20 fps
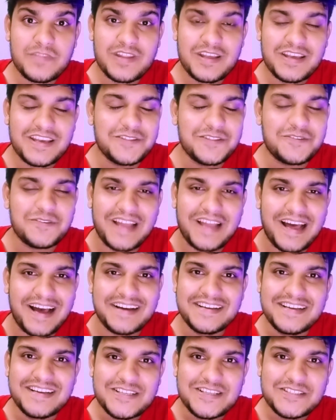কিন্তু না
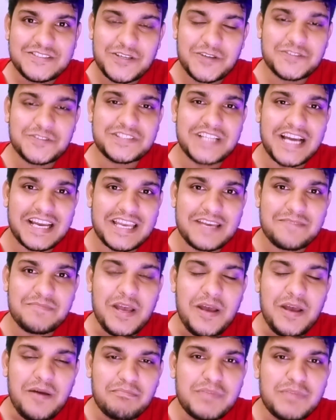যখন সাকিব
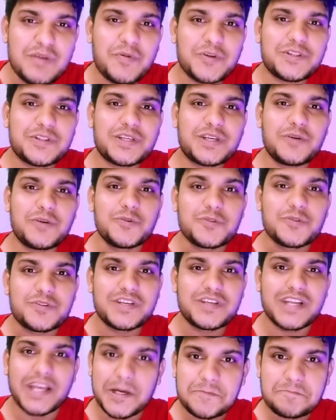বিপদ থেকে
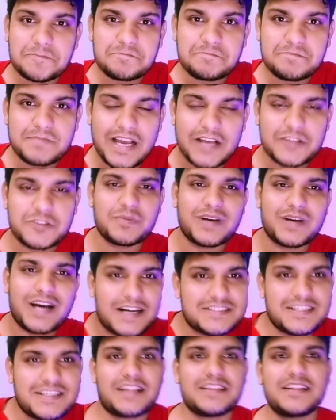উতরিয়ে একদম গা
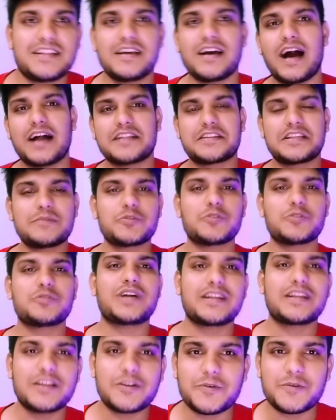ছাড়া দিয়ে হাতির মতন
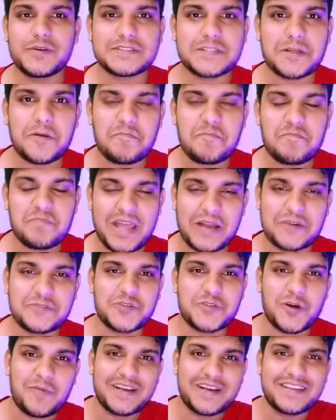দাঁড়িয়ে রয়েছে এখন
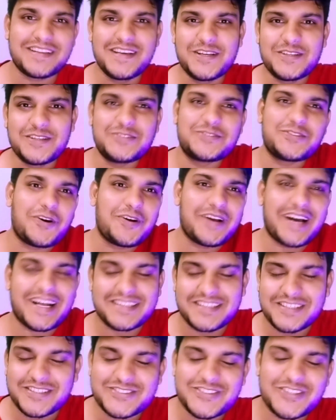সবাই জয়
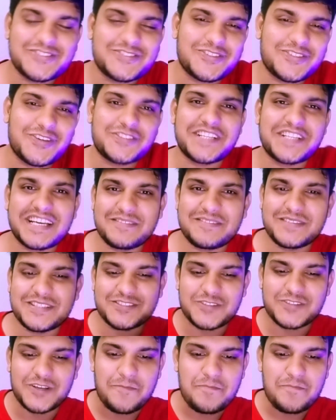হাতির জয় জয় সাকিবের
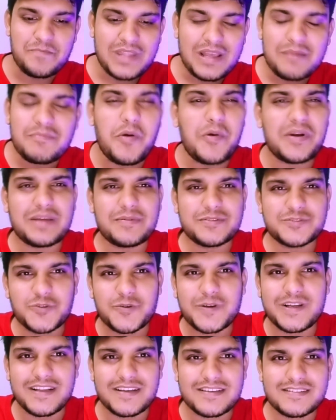জয় ব্যাপারটা আমার
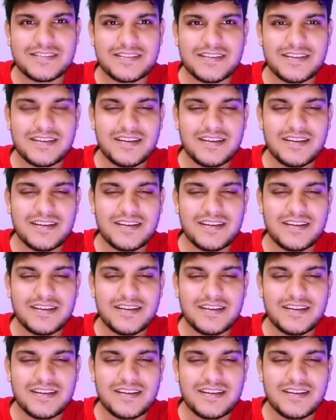চোখে লাগছে